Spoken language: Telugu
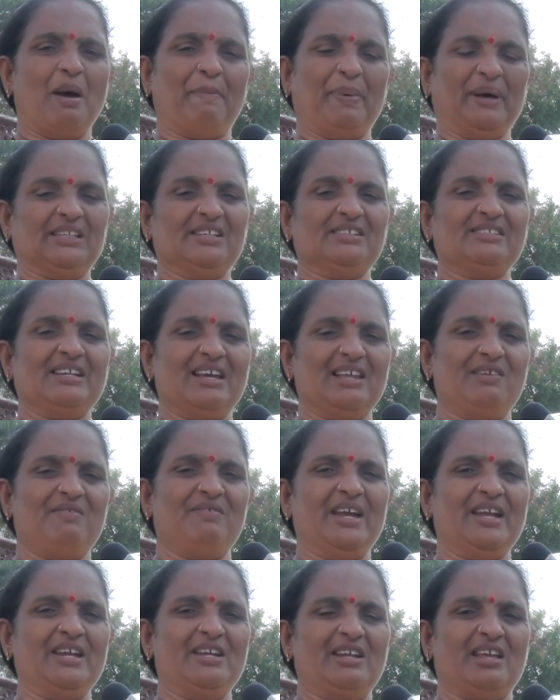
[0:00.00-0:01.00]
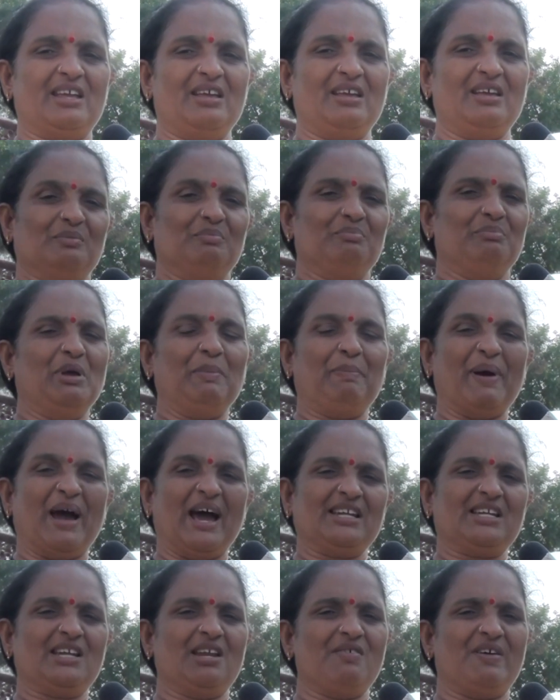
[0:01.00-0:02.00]
ఆ పదజాలం ఏంటి మీ
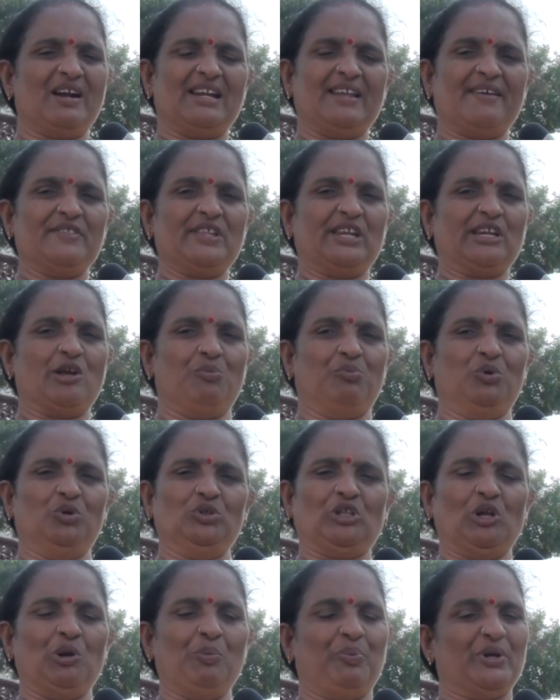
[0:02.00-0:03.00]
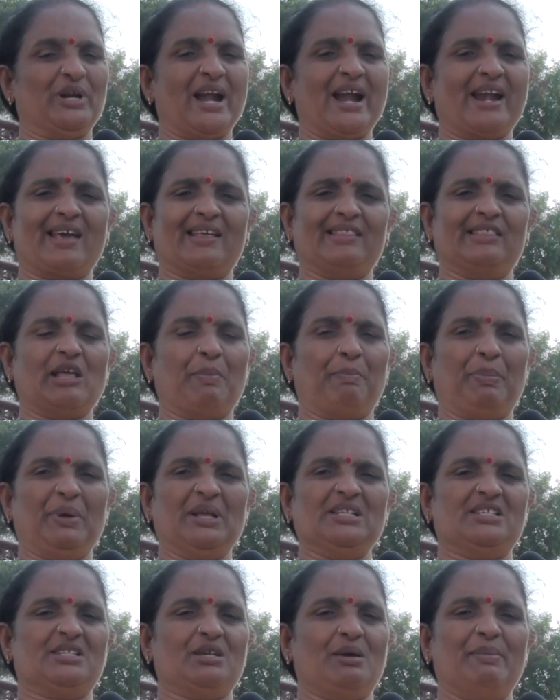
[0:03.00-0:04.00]
పార్టీ వాళ్ళందరికీ బూతులు పురాణాలు
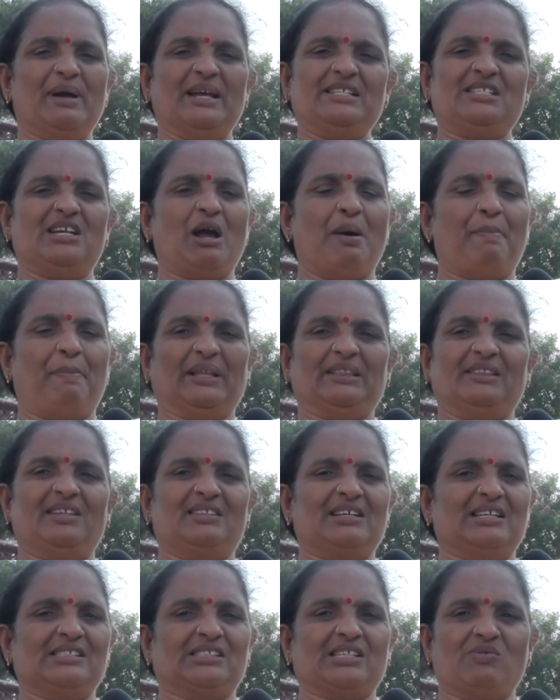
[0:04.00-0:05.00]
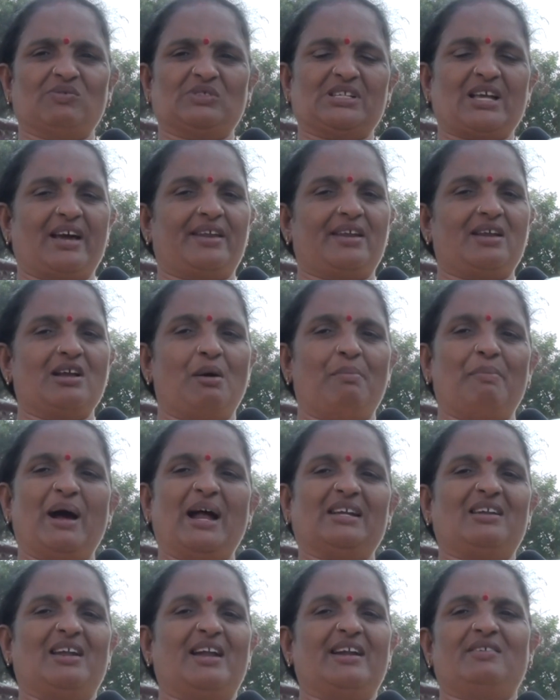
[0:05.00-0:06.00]
తప్పించి మంచిగా పద్ధతిగా సంస్కారంగా
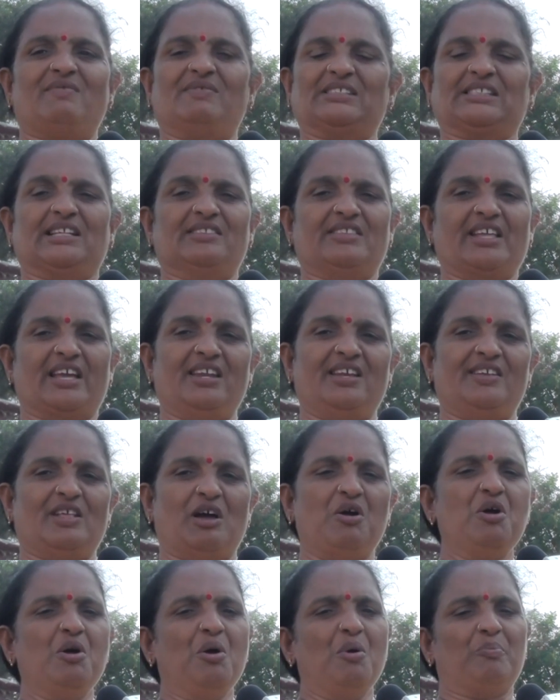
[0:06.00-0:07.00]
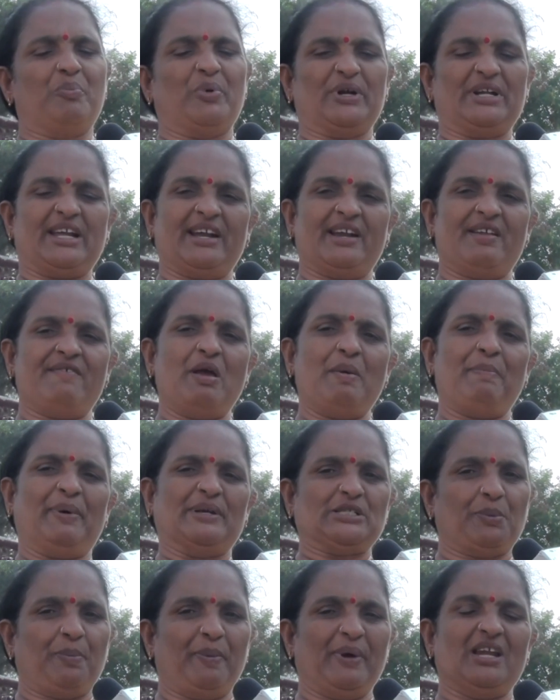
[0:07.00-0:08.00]
మాట్లాడడం అసలు తెలియదు పుట్టడమే
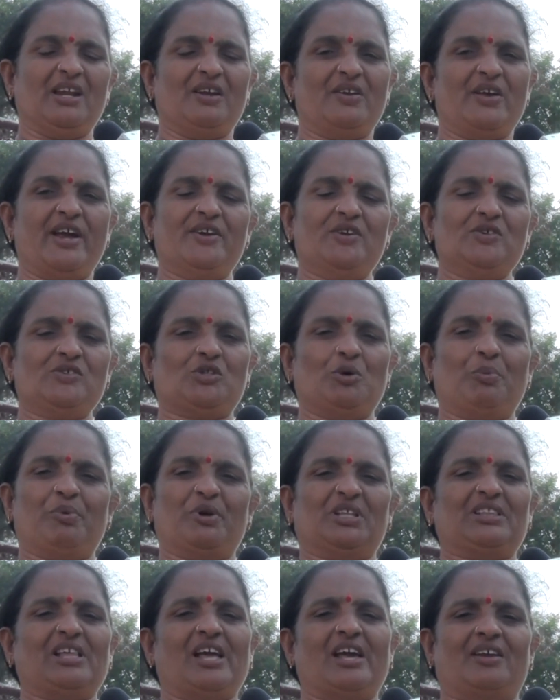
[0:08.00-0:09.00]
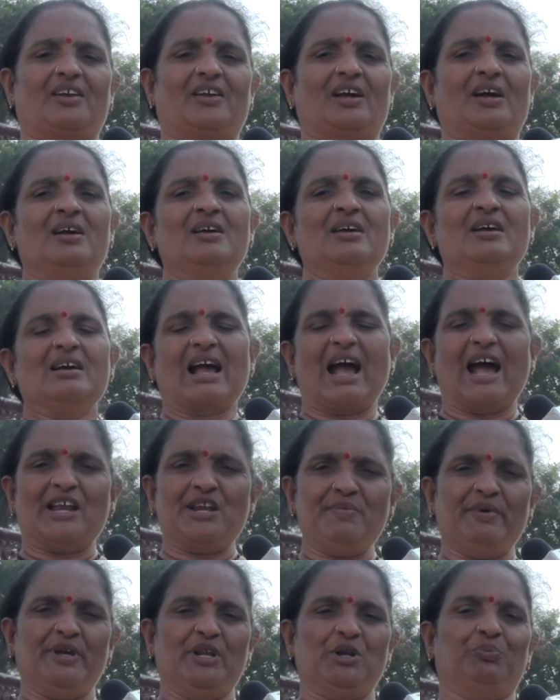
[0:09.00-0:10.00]
పసిపిల్లలు ఏడుస్తూ పుడతారు
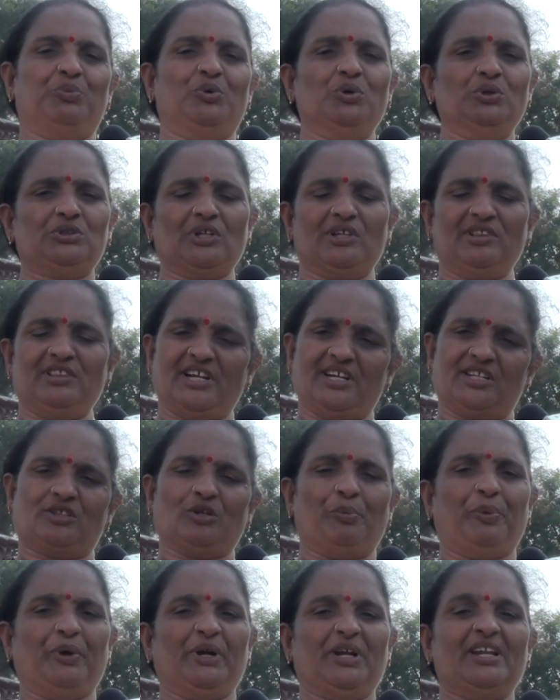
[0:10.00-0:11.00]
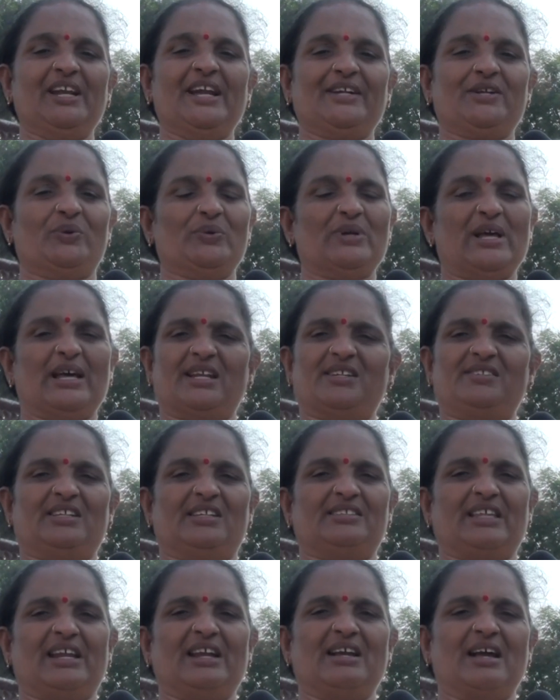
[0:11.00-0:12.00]
కానీ మీరు బూతులు తిడుతూ పుట్టినట్టున్నారు
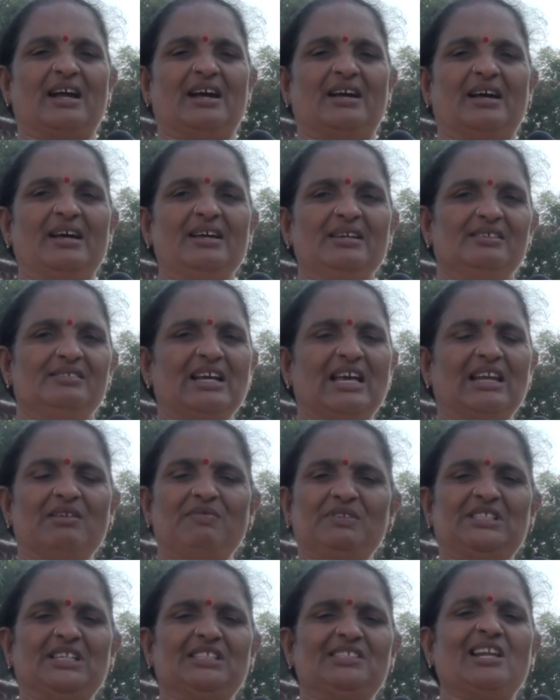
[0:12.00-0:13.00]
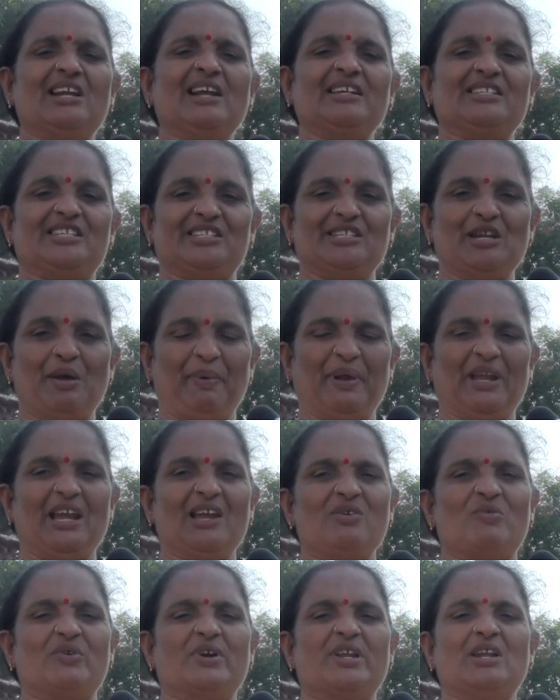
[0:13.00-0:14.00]
చిత్రంగా చాలా విచిత్రంగా చిన్న
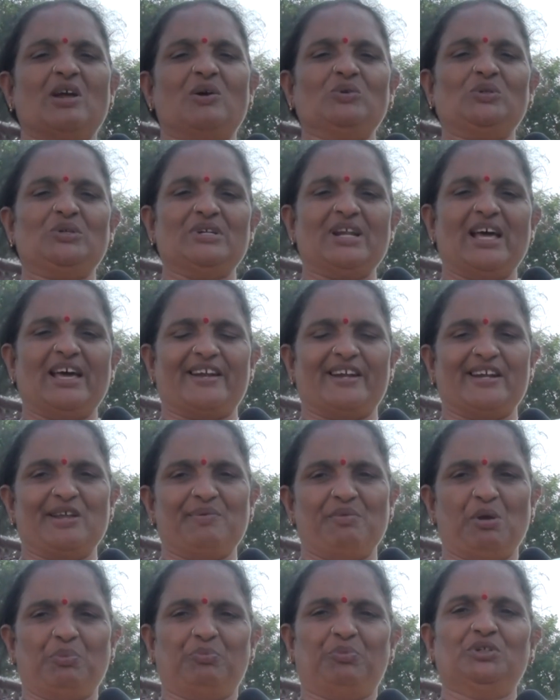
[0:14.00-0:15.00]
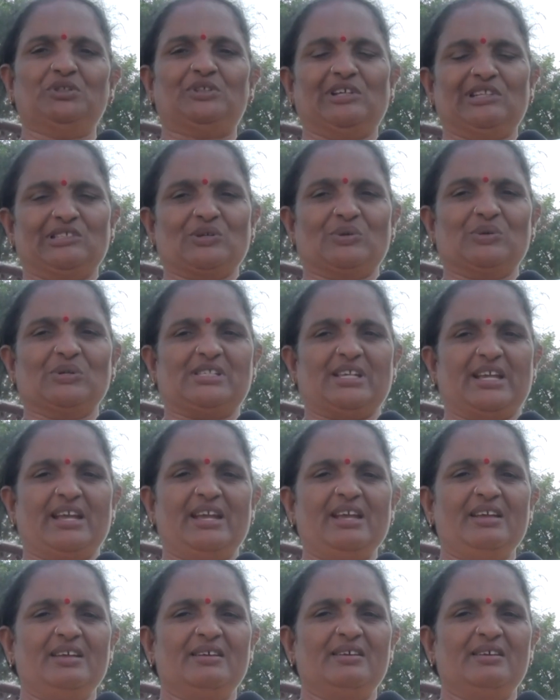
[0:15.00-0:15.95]
పిల్లలు కూడా నవ్వుతున్నారండి మీ బూతులు చూసి